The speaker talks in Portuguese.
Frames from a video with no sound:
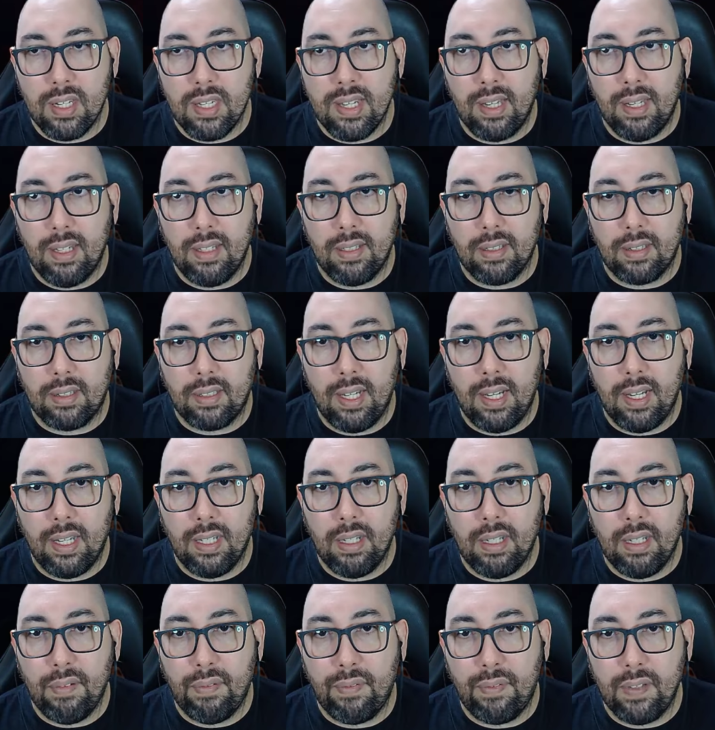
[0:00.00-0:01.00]
a
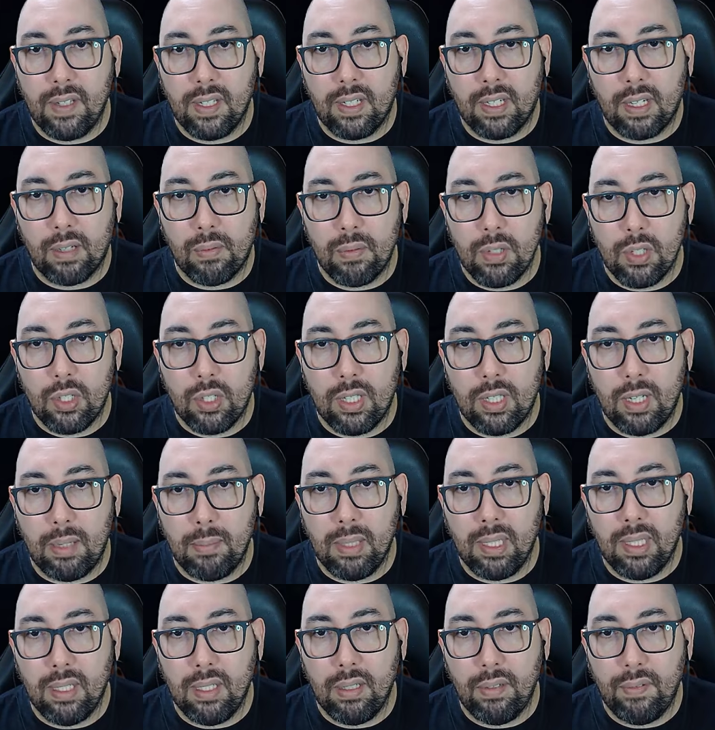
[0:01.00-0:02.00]
lanterna e fica com
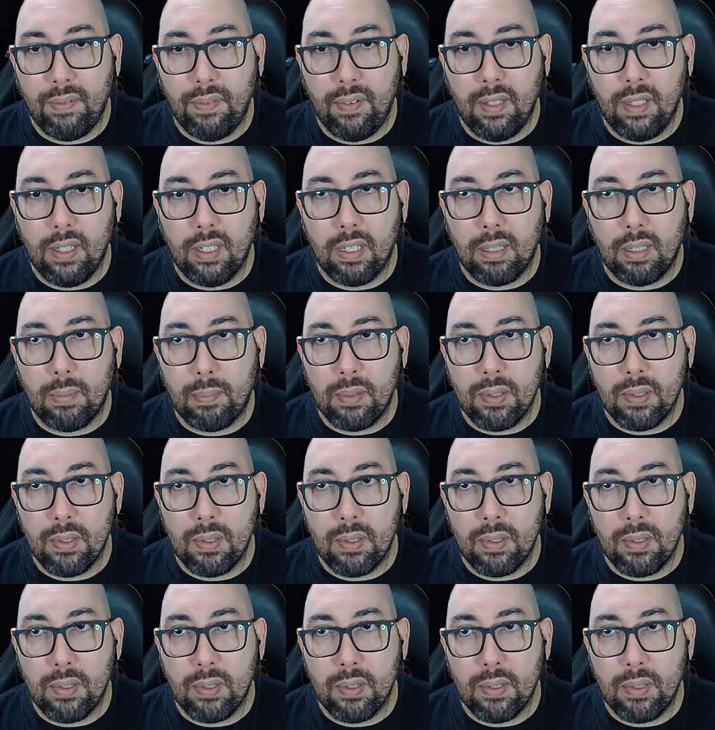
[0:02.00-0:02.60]
estamina infinita por